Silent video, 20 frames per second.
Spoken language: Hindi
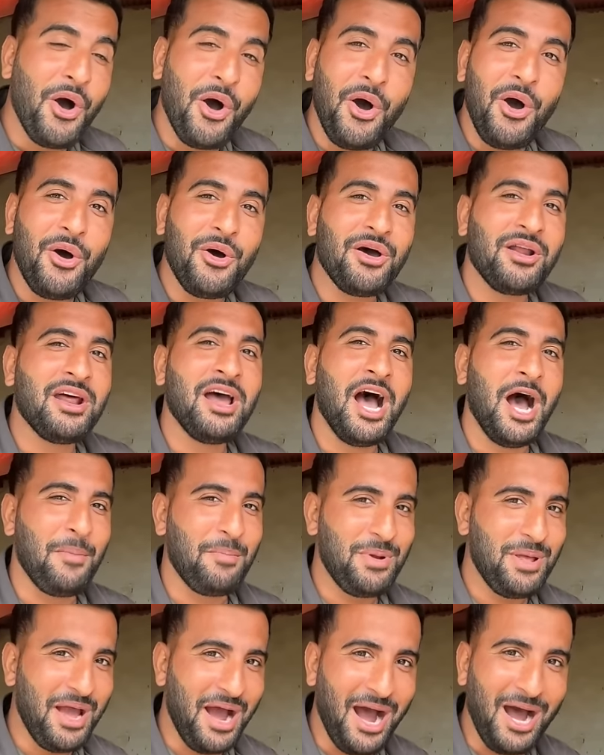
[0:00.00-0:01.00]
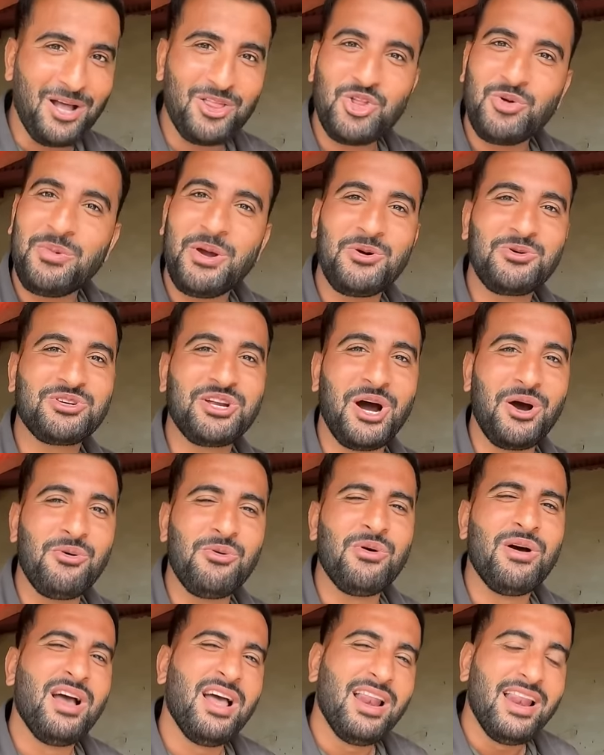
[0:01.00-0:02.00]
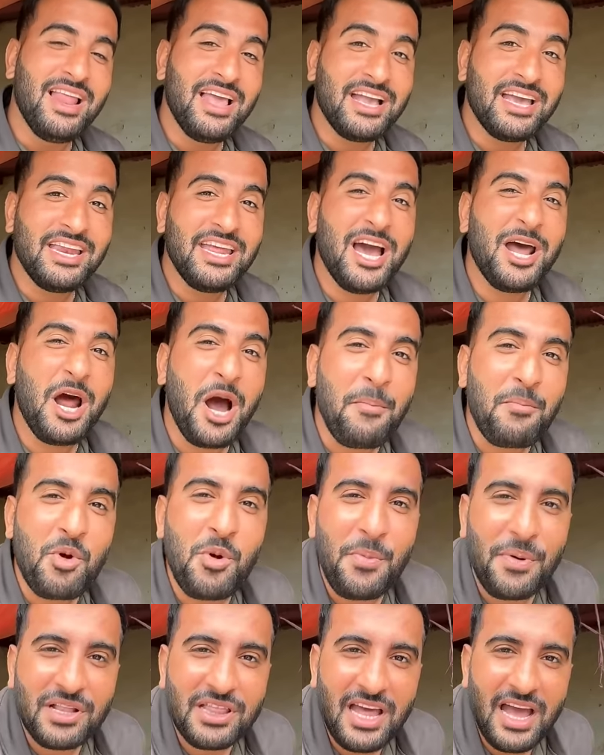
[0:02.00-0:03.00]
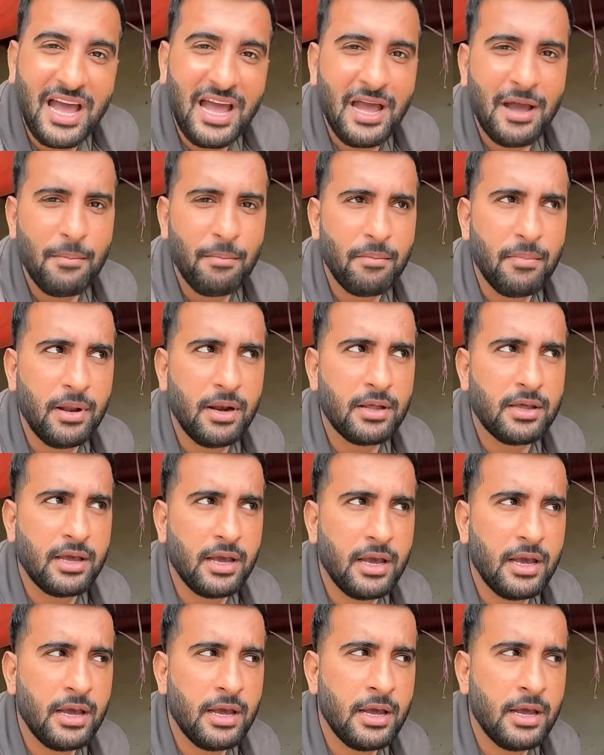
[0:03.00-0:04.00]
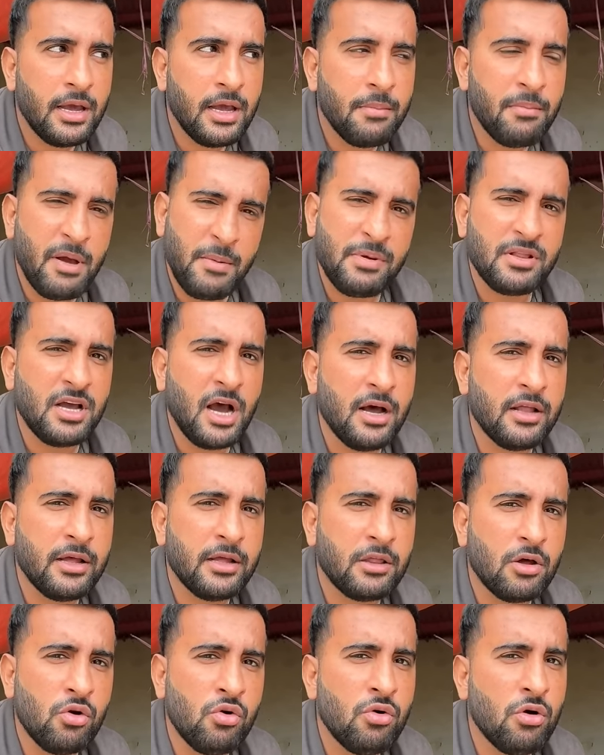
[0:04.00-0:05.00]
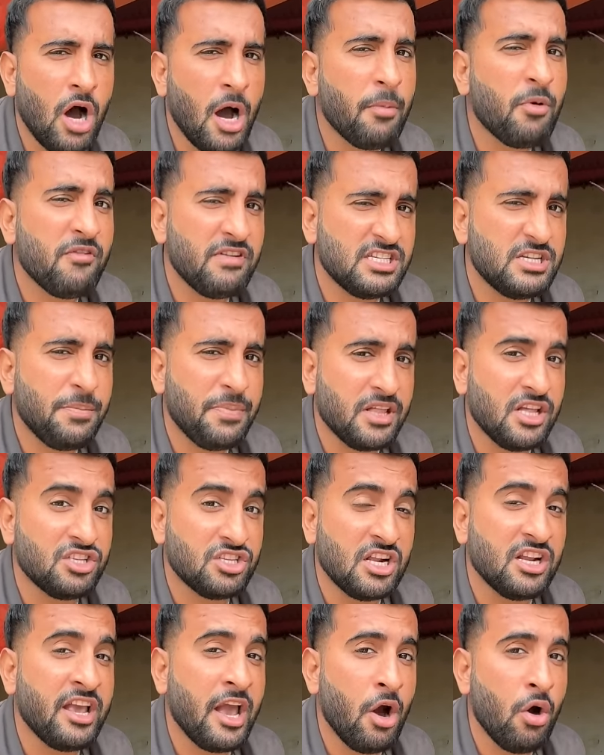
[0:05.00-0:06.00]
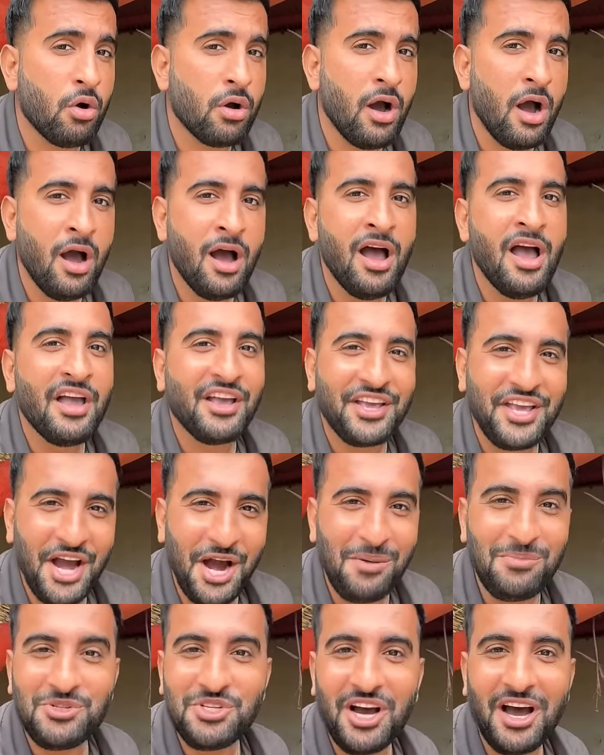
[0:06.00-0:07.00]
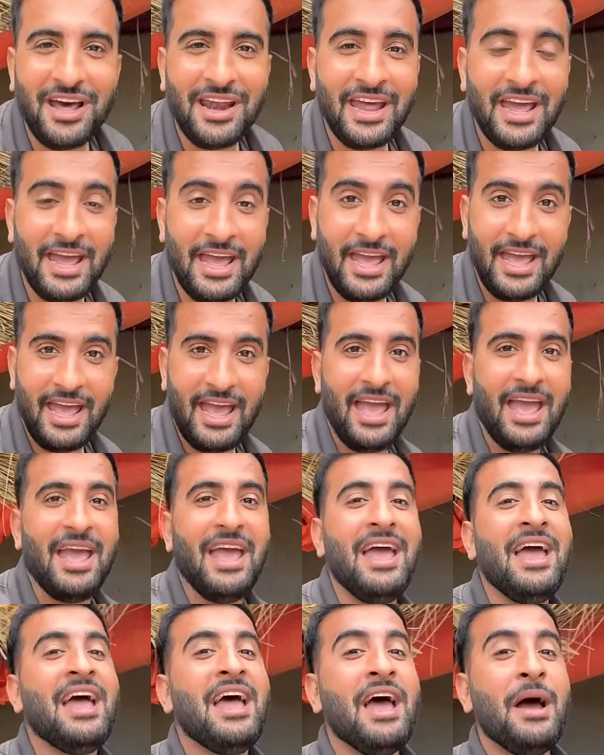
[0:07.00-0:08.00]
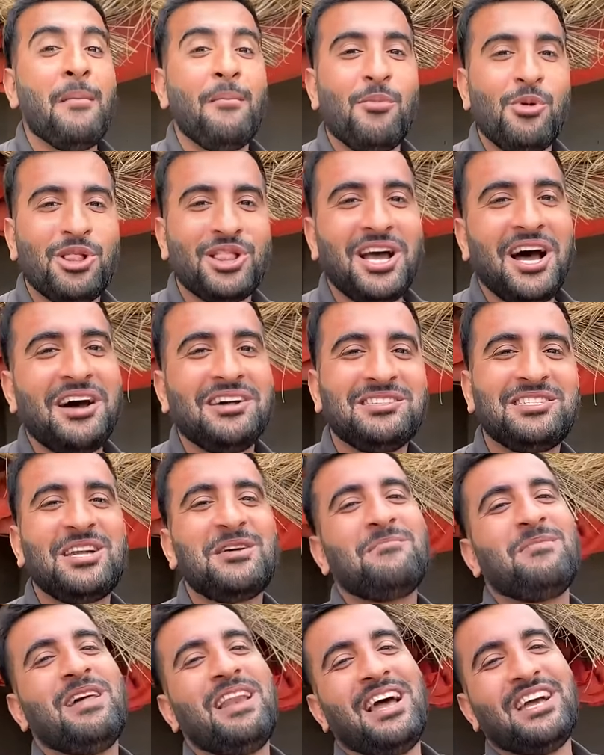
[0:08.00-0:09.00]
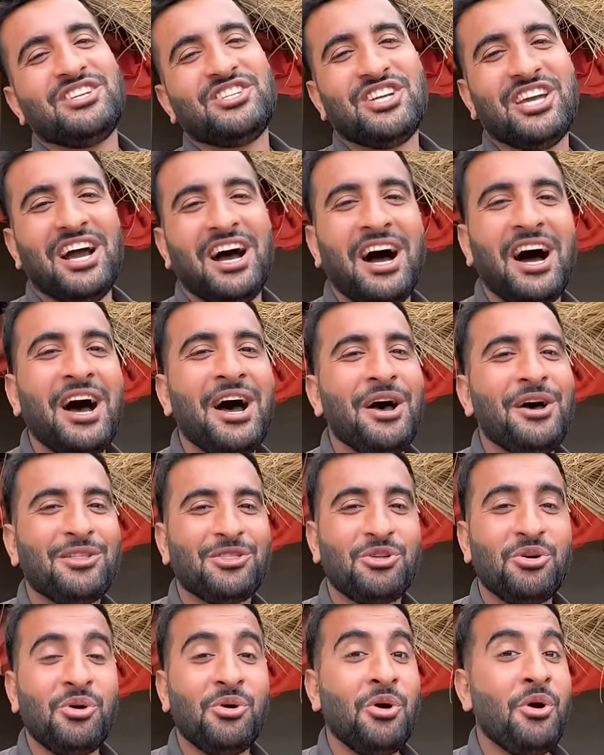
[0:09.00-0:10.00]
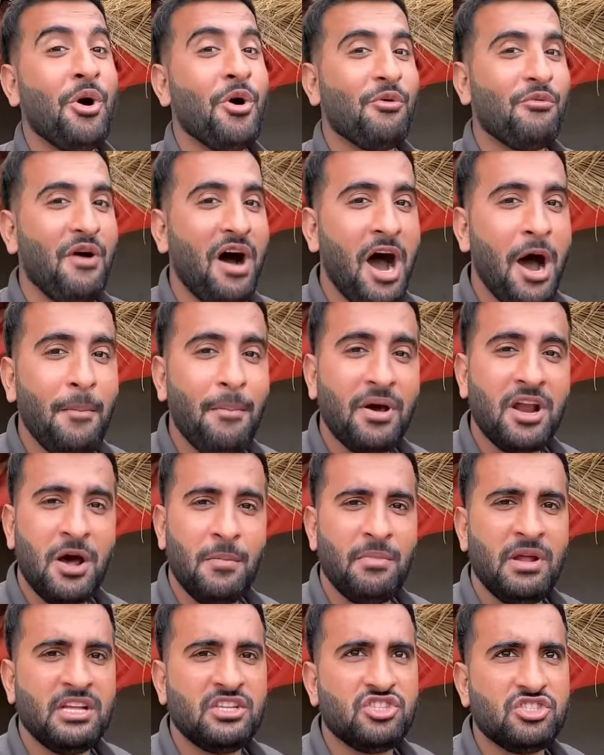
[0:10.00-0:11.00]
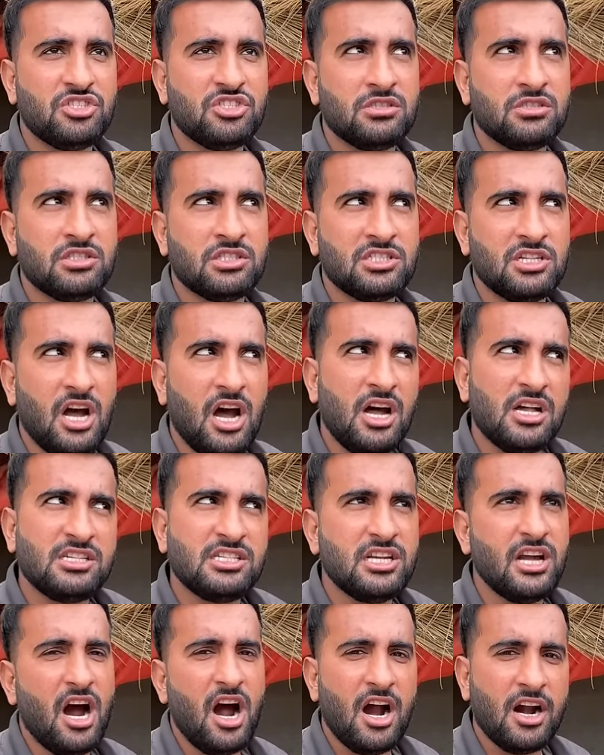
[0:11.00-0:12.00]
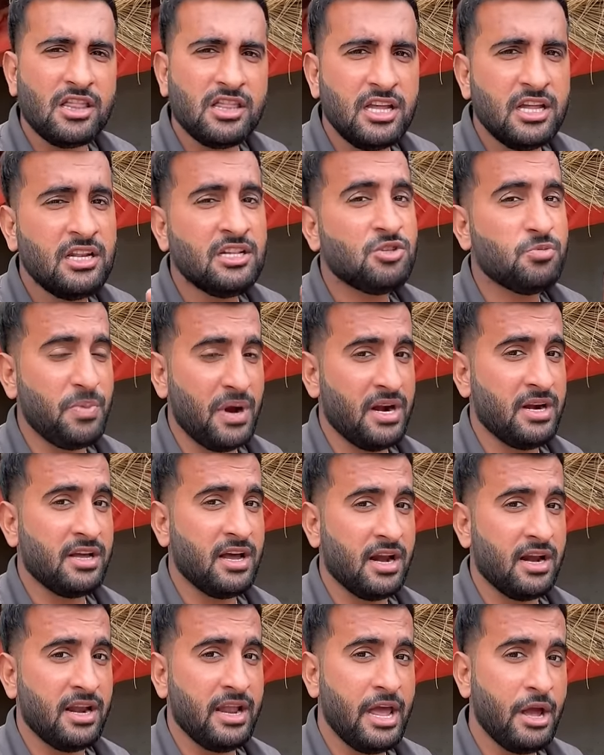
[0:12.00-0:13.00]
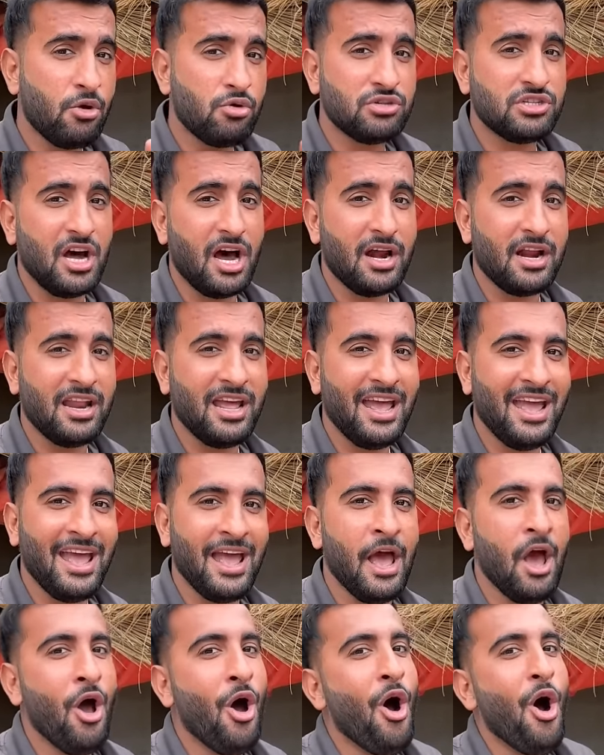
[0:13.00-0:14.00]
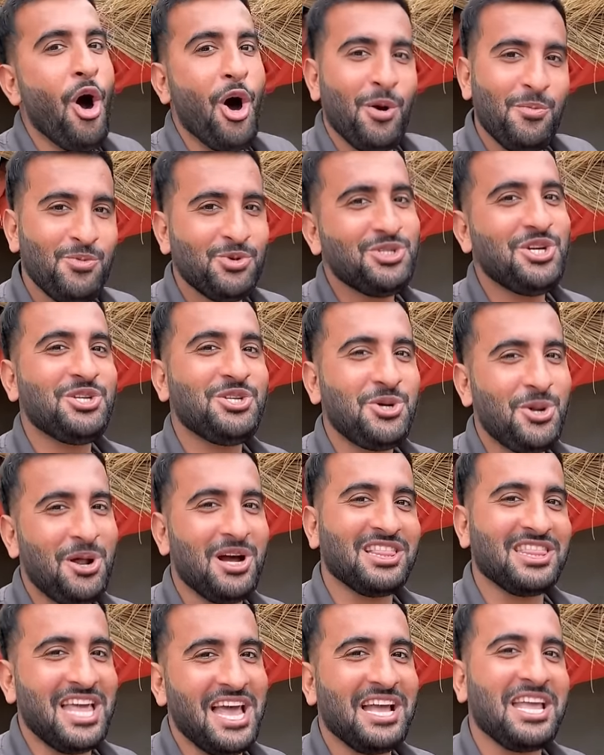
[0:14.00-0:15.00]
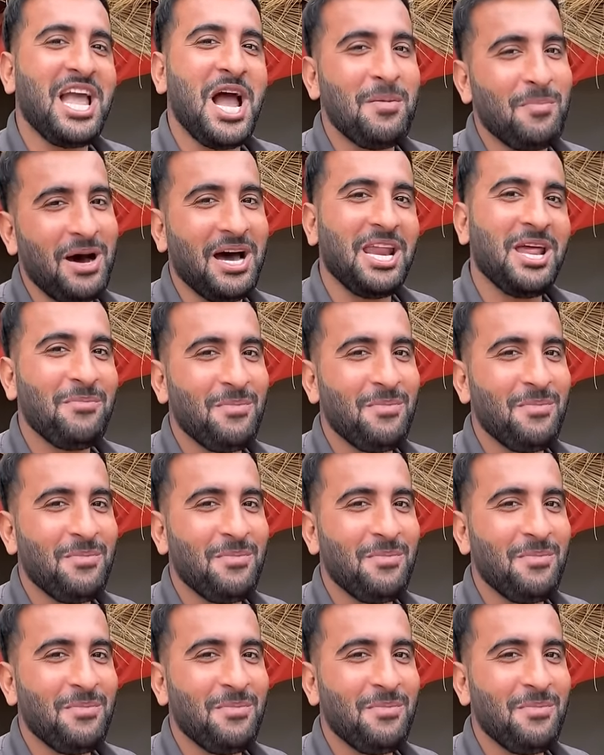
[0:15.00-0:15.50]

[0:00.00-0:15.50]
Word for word: और अपने हाथों में उठाऊं लेकिन यार आपको पता है बल्कि मैं बता देता हूं आपको वैसे पता चल गया होगा कि हम जा रहे हैं मुल्तान से मलेशिया तो वहां पर हमने सात से आठ दिन स्पेंड करने हैं गुजारने हैं और मुझे जो लगता है कि हमारी